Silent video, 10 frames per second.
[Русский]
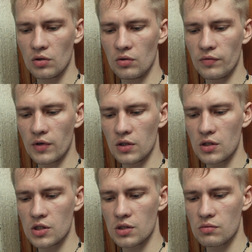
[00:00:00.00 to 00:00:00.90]
но в
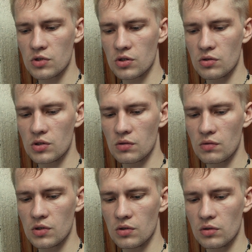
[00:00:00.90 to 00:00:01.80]
конечном счете
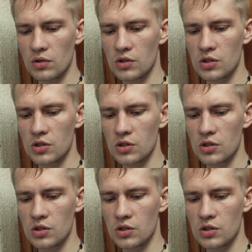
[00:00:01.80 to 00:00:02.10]
ведет к